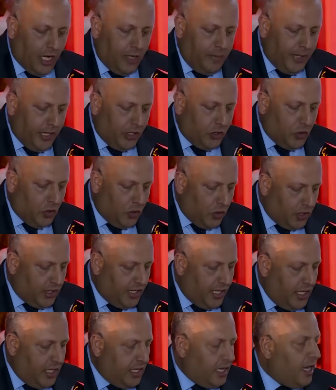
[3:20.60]
وألقى
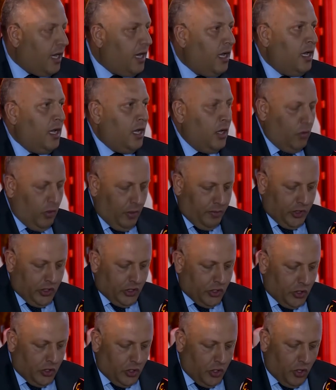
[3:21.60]
مدير كاريتس
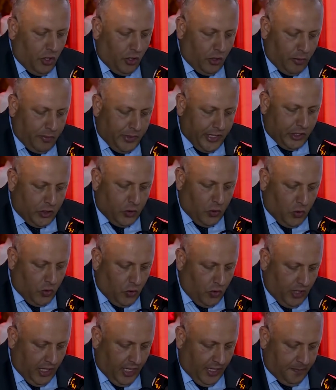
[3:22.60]
الأردن السيد وائل
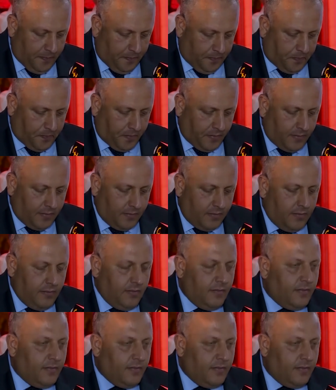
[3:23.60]
سليمان كلمة